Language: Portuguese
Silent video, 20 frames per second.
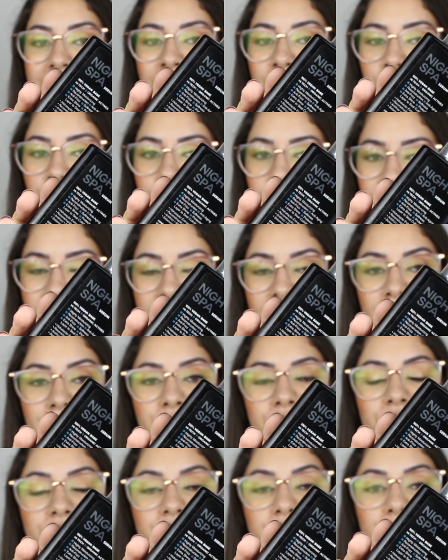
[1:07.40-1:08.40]
e
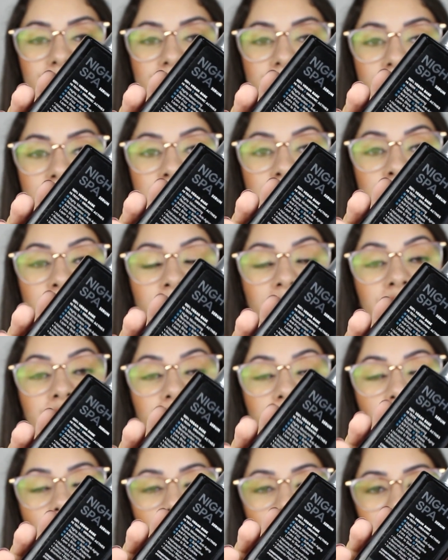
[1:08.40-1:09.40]
recuperar os fios, só que de uma
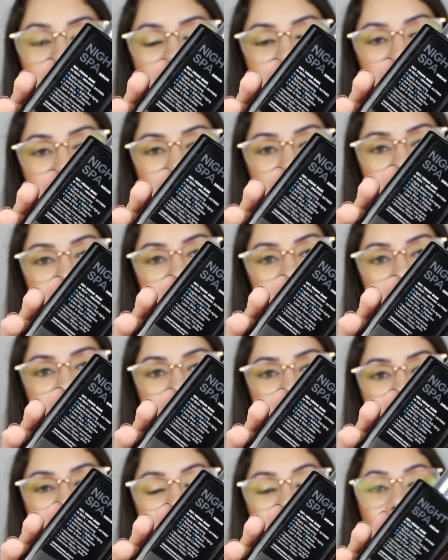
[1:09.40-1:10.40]
forma
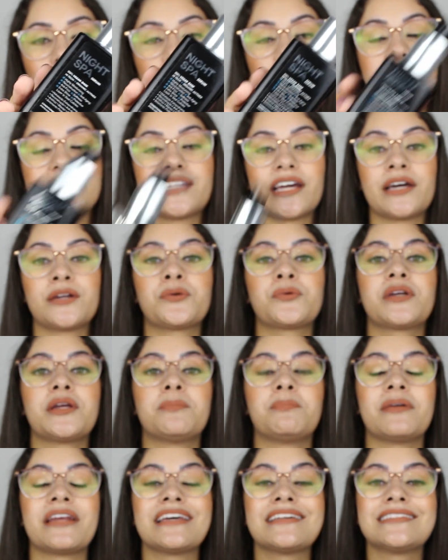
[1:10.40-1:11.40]
diferente. É um sérum
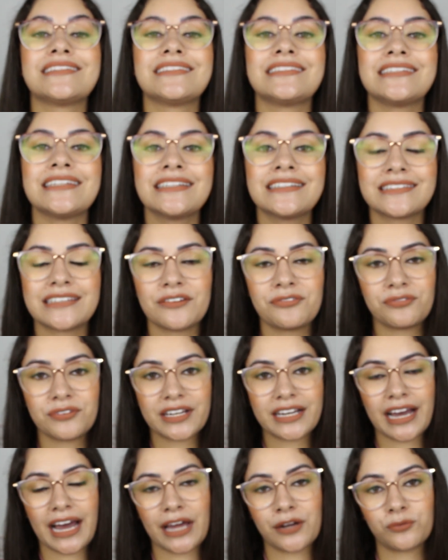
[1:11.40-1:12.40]
que precisa
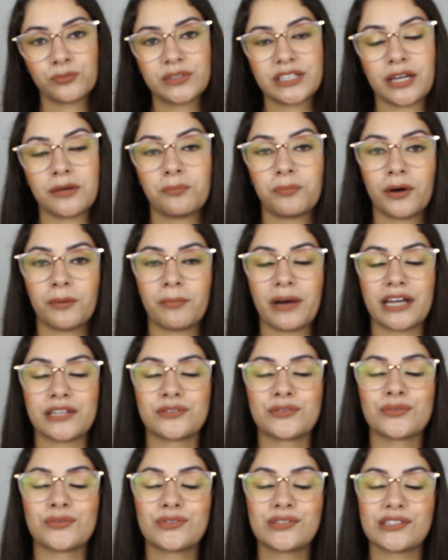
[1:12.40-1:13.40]
ficar um tempo a
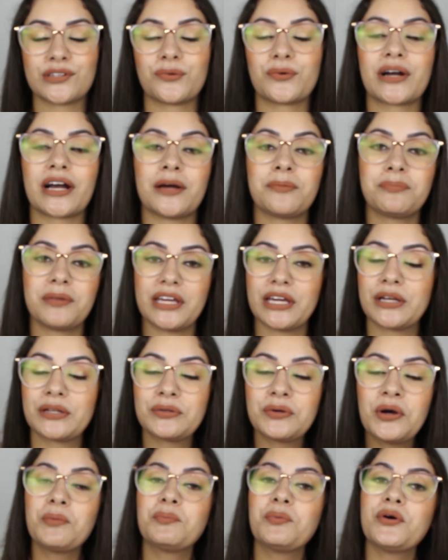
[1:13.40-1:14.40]
mais no seu
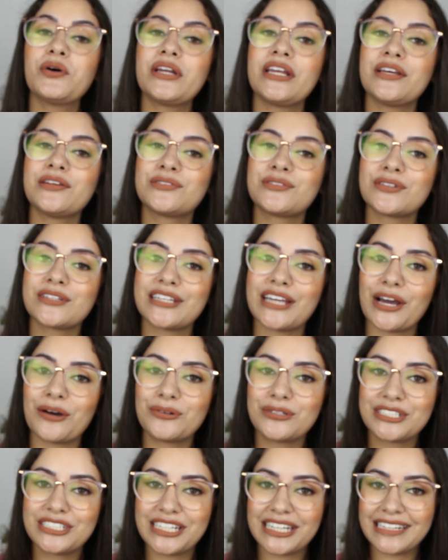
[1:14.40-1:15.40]
cabelo, por isso que
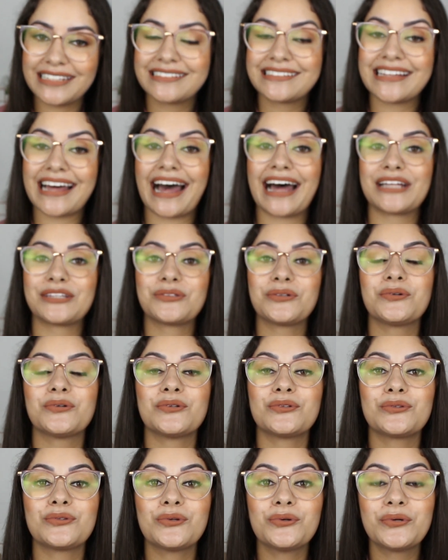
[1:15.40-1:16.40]
é
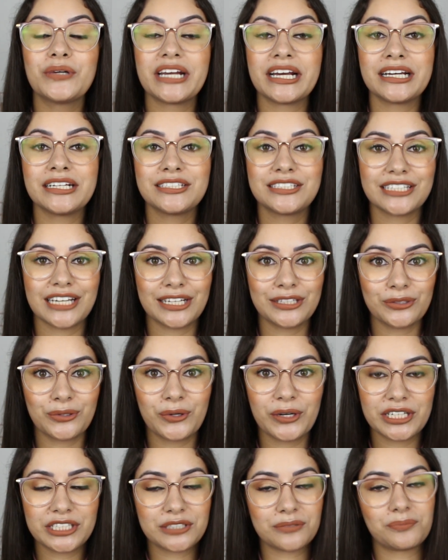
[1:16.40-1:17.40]
utilizado durante a
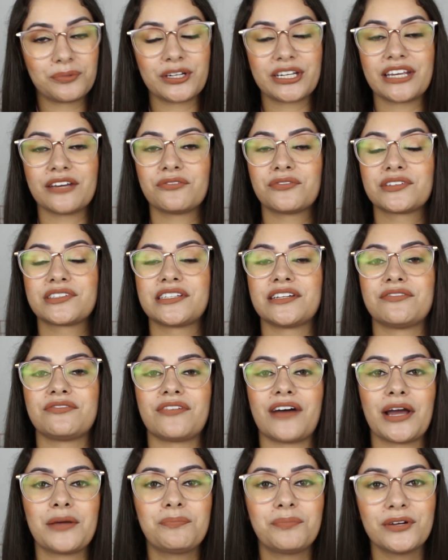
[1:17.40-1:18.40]
noite, porque você
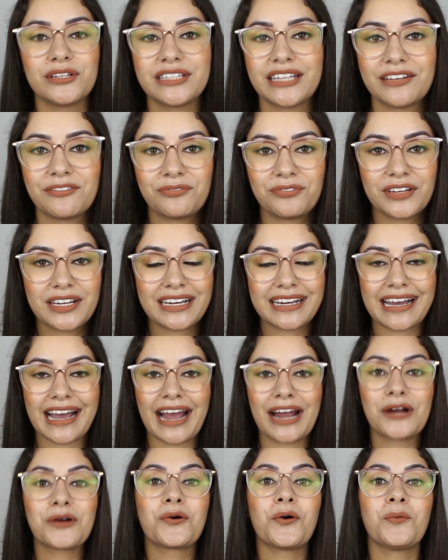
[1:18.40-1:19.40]
vai poder
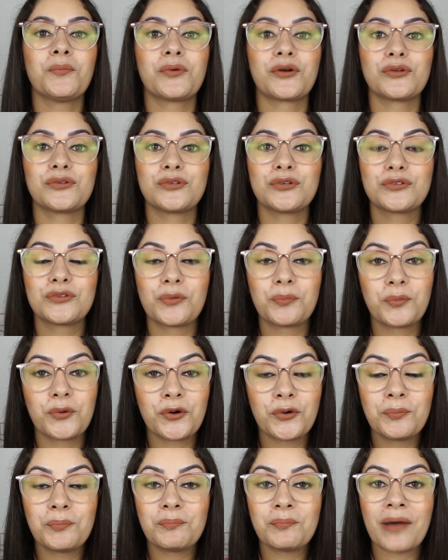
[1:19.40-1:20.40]
ficar com o produto
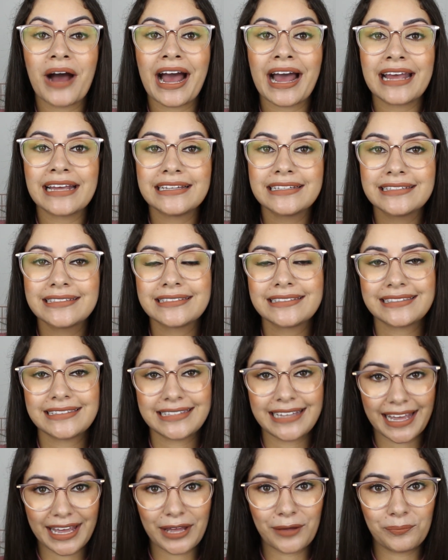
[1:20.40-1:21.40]
por mais
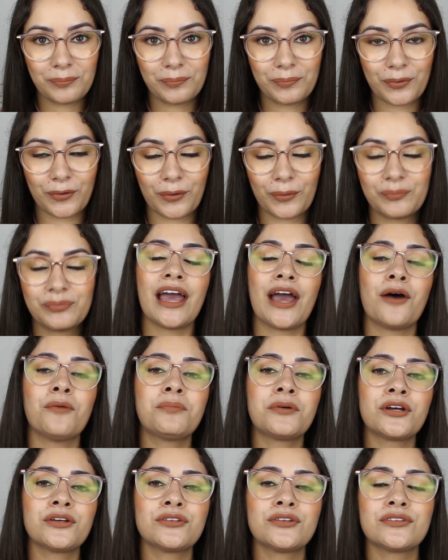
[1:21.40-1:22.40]
tempo. É
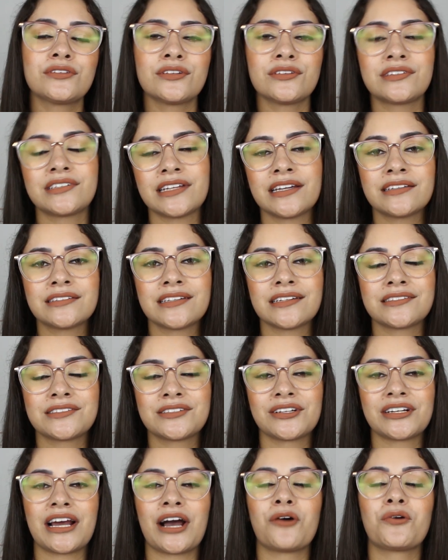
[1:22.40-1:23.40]
um produto
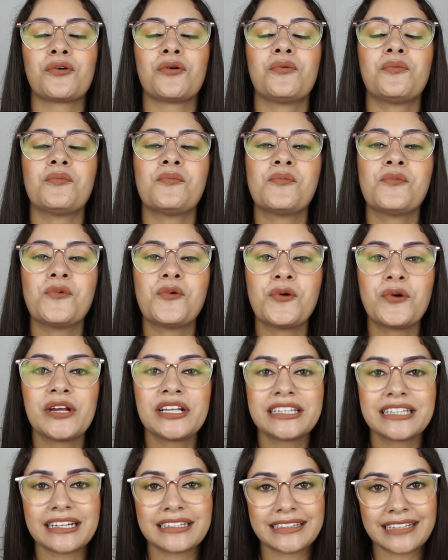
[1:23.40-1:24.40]
sensacional com
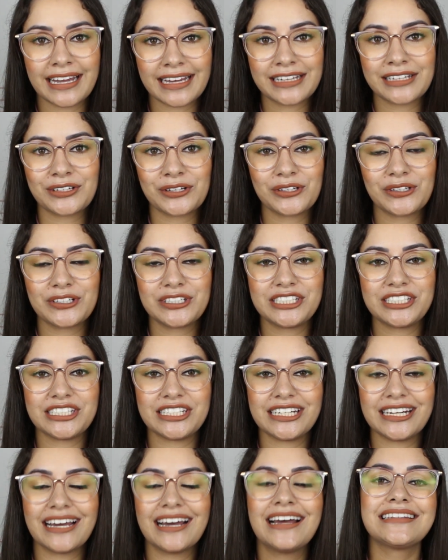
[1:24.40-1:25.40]
muita
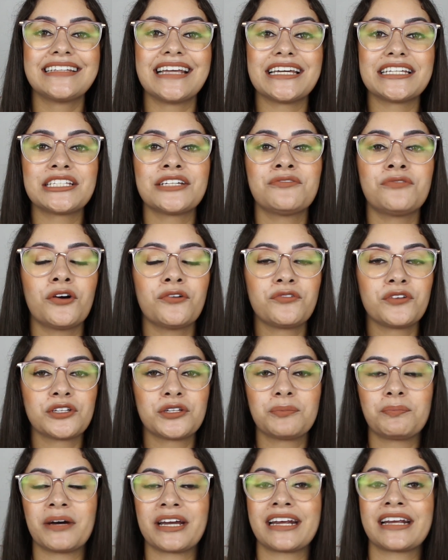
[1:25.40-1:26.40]
tecnologia,
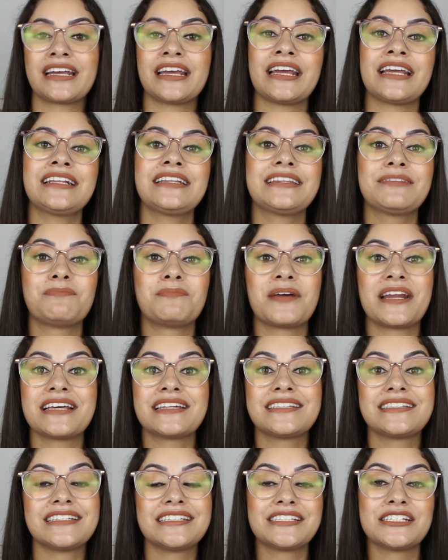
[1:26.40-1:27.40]
desenvolvido para quem
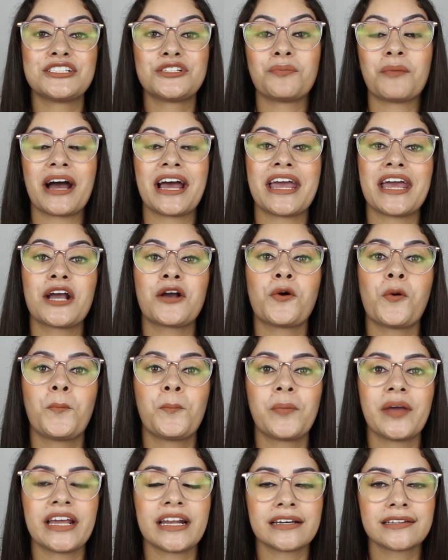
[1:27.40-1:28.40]
precisa de uma
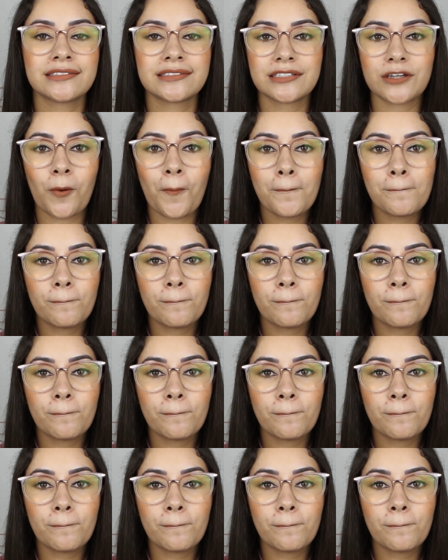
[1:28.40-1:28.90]
recuperação